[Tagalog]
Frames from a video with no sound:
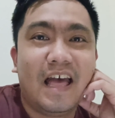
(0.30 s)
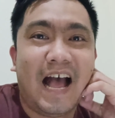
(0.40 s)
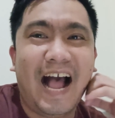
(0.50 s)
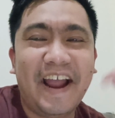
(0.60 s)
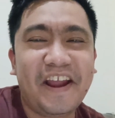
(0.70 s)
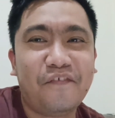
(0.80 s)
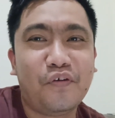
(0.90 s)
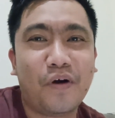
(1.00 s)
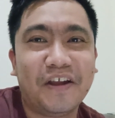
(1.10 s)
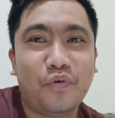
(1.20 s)
Hi
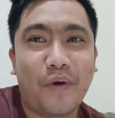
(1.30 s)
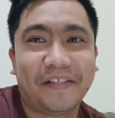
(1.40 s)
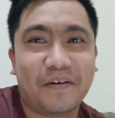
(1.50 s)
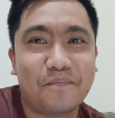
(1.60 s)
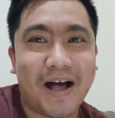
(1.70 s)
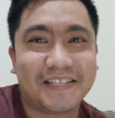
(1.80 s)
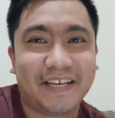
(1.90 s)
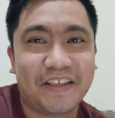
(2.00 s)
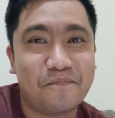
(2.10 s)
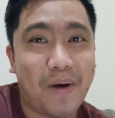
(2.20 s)
everyone! Welcome back sa
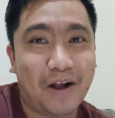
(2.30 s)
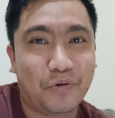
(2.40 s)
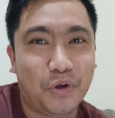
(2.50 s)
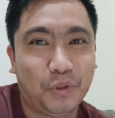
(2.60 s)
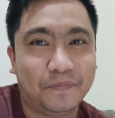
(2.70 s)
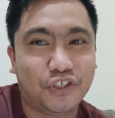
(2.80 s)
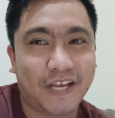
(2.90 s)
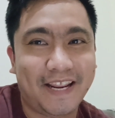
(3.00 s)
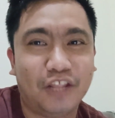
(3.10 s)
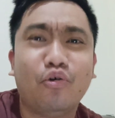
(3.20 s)
ating bagong YouTube
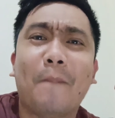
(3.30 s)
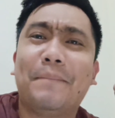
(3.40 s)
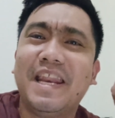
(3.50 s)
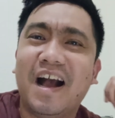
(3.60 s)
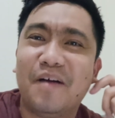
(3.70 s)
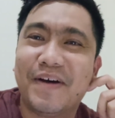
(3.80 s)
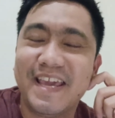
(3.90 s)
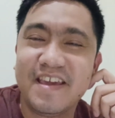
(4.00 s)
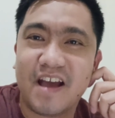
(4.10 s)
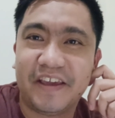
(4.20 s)
channel. Ito ang
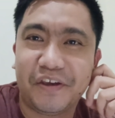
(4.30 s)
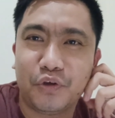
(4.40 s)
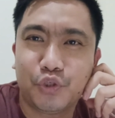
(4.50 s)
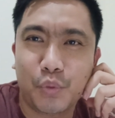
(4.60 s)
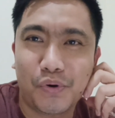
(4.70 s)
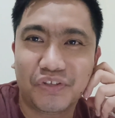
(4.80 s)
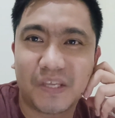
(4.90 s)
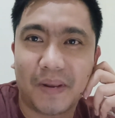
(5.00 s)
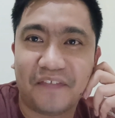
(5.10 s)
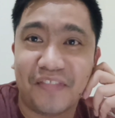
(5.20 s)
pinakamaingay nga YouTuber
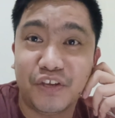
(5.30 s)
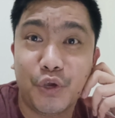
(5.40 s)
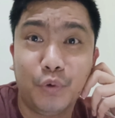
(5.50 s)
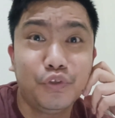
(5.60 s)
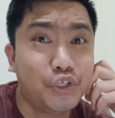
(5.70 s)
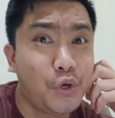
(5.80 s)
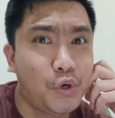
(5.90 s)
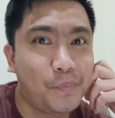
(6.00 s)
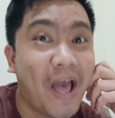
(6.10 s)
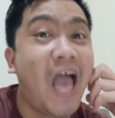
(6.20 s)
sa balat ng
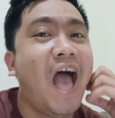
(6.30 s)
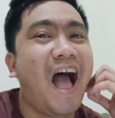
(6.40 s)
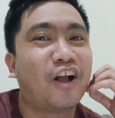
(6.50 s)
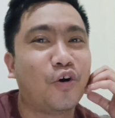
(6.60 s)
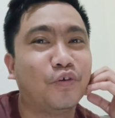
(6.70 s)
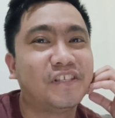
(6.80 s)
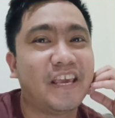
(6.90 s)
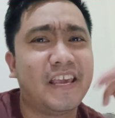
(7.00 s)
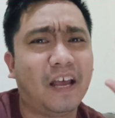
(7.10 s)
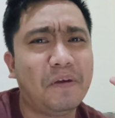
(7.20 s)
YouTube. Ako
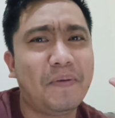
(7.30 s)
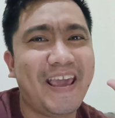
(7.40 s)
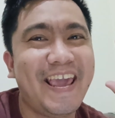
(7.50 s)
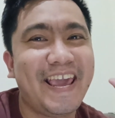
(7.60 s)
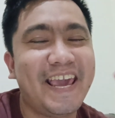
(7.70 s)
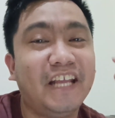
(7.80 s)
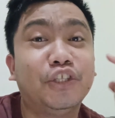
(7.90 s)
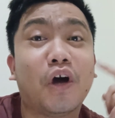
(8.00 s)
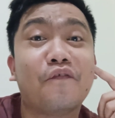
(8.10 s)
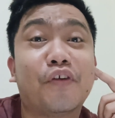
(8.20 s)
si Kabibig!
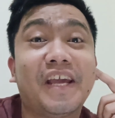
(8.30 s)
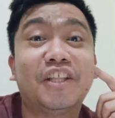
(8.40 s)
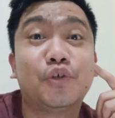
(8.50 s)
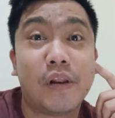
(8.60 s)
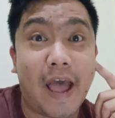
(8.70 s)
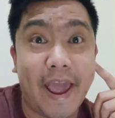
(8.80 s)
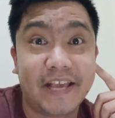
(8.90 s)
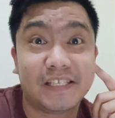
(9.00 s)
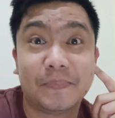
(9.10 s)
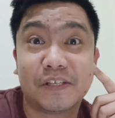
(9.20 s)
Don't forget to
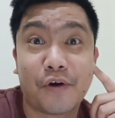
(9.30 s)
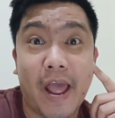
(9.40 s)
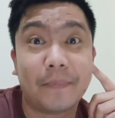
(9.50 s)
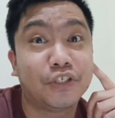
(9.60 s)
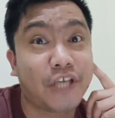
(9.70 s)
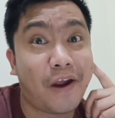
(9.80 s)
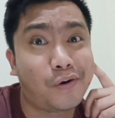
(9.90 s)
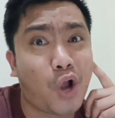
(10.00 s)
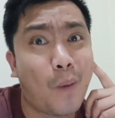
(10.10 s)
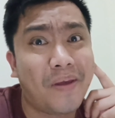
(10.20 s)
like, subscribe, share,
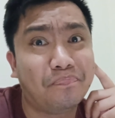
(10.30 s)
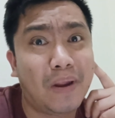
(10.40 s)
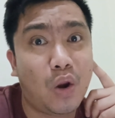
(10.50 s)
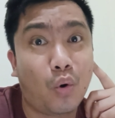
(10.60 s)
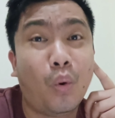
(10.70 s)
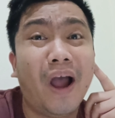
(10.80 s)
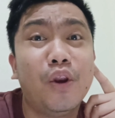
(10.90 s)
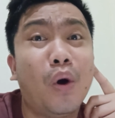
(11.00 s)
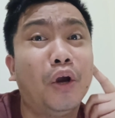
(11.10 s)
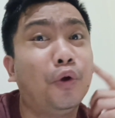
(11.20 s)
comment below kung
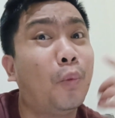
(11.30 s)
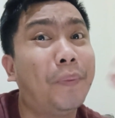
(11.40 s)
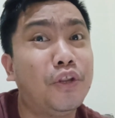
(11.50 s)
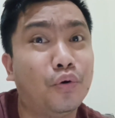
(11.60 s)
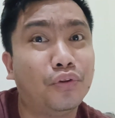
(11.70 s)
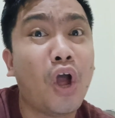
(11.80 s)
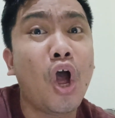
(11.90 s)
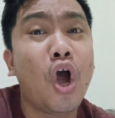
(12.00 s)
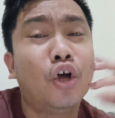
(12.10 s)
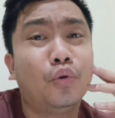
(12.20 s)
ano ang inyong opinion
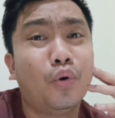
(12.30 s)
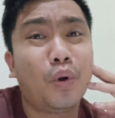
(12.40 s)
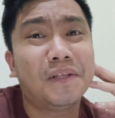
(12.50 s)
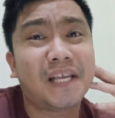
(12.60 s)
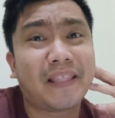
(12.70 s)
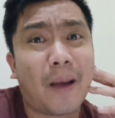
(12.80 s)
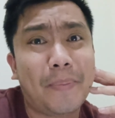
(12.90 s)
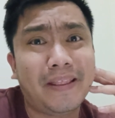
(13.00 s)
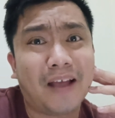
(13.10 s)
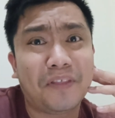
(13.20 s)
tungkol sa
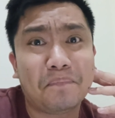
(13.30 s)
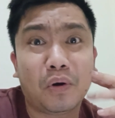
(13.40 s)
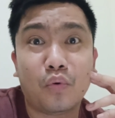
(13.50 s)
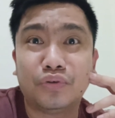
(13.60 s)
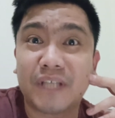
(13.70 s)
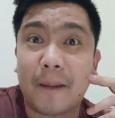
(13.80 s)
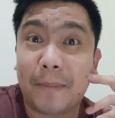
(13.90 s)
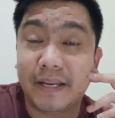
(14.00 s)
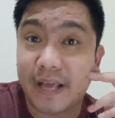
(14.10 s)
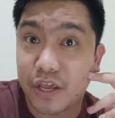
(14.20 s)
topic na ating
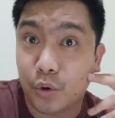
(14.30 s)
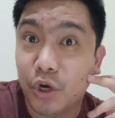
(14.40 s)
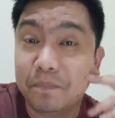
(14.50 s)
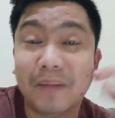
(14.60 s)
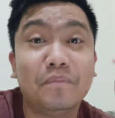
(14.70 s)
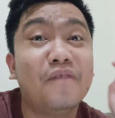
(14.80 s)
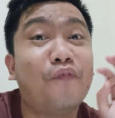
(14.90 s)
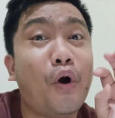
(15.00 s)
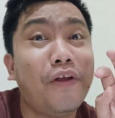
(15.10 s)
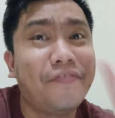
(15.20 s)
pag-uusapan ngayon. But
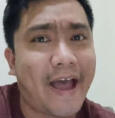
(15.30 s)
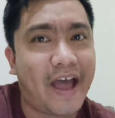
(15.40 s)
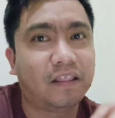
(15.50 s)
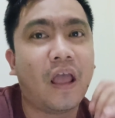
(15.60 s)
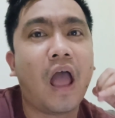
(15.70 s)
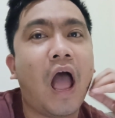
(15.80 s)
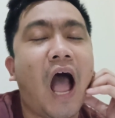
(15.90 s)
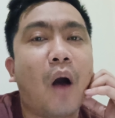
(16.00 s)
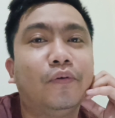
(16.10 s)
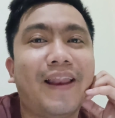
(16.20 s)
before that,
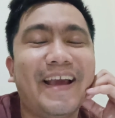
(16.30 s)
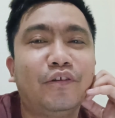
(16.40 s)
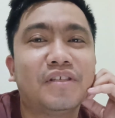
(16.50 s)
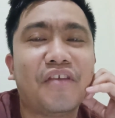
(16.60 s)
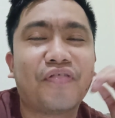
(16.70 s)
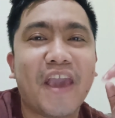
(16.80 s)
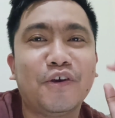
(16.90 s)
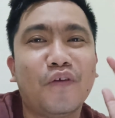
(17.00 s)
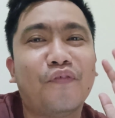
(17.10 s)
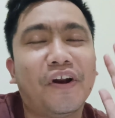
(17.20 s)
I would like to say
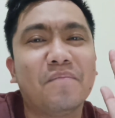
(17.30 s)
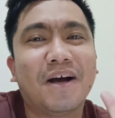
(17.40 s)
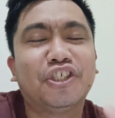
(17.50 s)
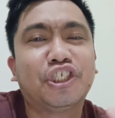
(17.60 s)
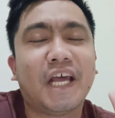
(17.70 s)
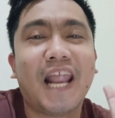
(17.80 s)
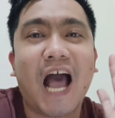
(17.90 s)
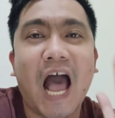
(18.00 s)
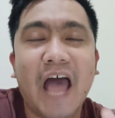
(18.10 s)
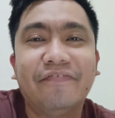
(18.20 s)
thank you very much sa
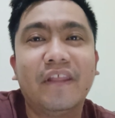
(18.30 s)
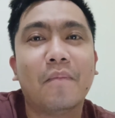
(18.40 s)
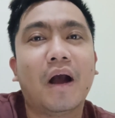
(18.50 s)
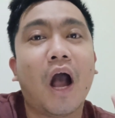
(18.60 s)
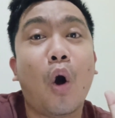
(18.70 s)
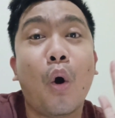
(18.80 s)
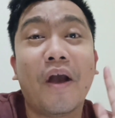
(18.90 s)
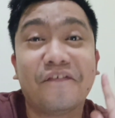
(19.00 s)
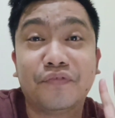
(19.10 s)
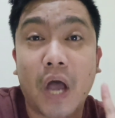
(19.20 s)
lahat ng mga
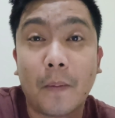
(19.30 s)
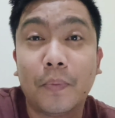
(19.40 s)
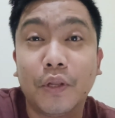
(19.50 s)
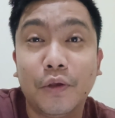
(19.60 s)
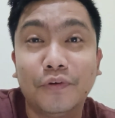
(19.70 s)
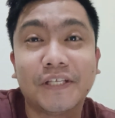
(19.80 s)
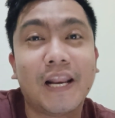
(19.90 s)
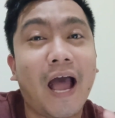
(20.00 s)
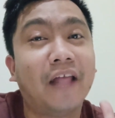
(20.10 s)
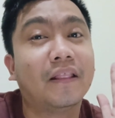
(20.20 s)
OFW, sa
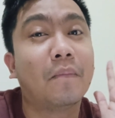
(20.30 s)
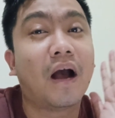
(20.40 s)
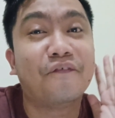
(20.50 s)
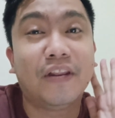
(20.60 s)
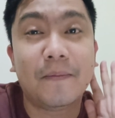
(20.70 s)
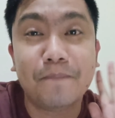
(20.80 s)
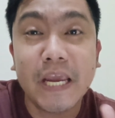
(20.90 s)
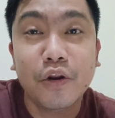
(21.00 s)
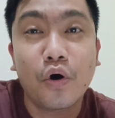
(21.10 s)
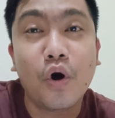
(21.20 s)
lahat ng mga
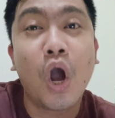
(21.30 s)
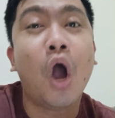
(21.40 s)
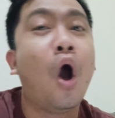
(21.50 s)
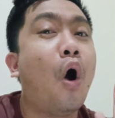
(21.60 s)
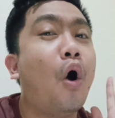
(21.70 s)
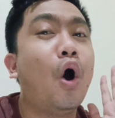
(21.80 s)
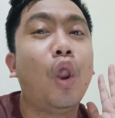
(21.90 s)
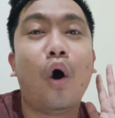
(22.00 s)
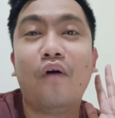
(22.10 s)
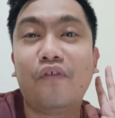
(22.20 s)
Filipino, all
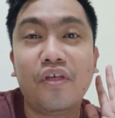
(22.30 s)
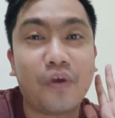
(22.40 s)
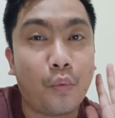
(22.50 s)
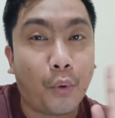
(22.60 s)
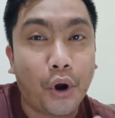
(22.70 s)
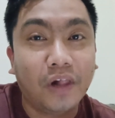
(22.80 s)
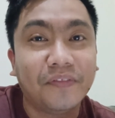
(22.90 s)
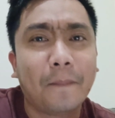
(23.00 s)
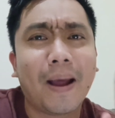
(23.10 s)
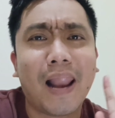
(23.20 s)
over the world
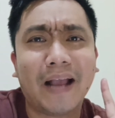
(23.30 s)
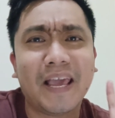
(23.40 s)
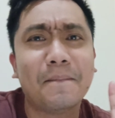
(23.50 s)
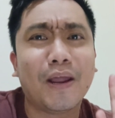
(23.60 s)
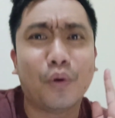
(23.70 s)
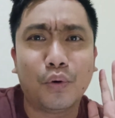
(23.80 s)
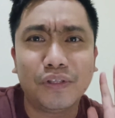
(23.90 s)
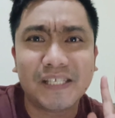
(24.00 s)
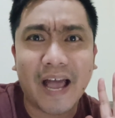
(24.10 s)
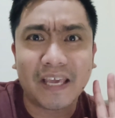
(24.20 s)
na palaging
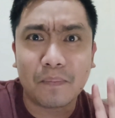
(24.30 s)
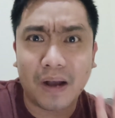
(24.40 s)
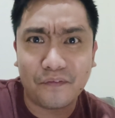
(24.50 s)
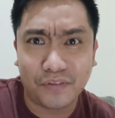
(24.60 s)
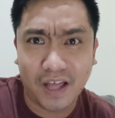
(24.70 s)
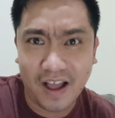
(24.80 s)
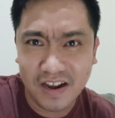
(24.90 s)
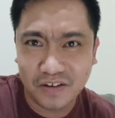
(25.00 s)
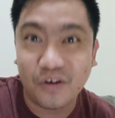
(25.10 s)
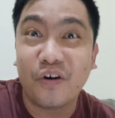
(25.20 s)
manood sa aking mga vlog.
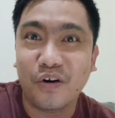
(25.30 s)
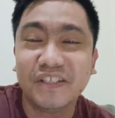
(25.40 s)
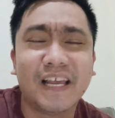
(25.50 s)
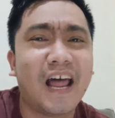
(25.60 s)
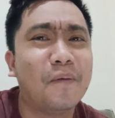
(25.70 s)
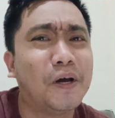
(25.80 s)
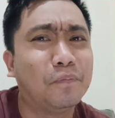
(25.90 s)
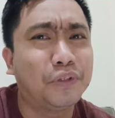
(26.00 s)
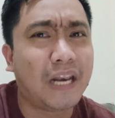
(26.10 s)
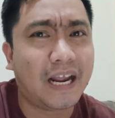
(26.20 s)
Oo, salamat
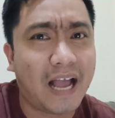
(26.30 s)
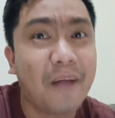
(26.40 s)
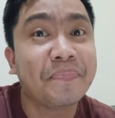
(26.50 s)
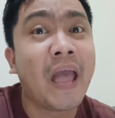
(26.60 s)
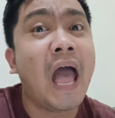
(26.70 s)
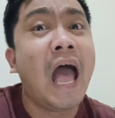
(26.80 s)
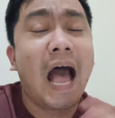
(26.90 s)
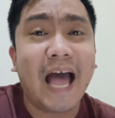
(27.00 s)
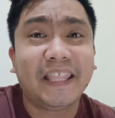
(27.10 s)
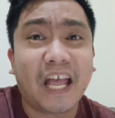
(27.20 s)
po talaga.
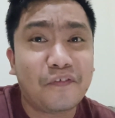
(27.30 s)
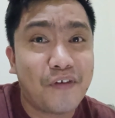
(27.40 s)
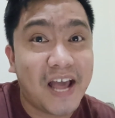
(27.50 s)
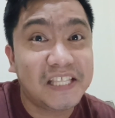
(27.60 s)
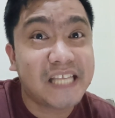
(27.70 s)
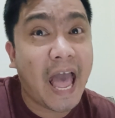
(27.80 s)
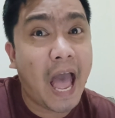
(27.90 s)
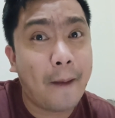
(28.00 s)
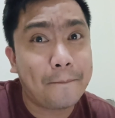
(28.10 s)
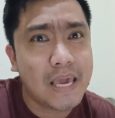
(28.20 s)
At advance
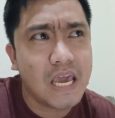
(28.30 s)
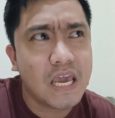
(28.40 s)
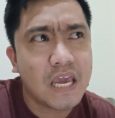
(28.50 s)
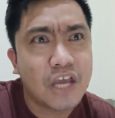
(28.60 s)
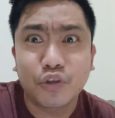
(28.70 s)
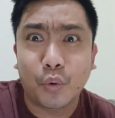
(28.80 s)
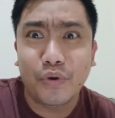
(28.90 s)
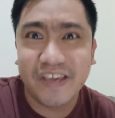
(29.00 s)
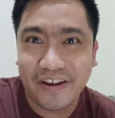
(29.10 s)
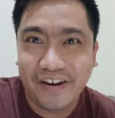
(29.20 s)
happy
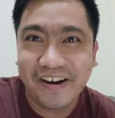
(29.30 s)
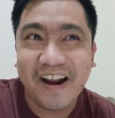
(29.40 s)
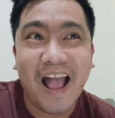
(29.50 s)
New Year?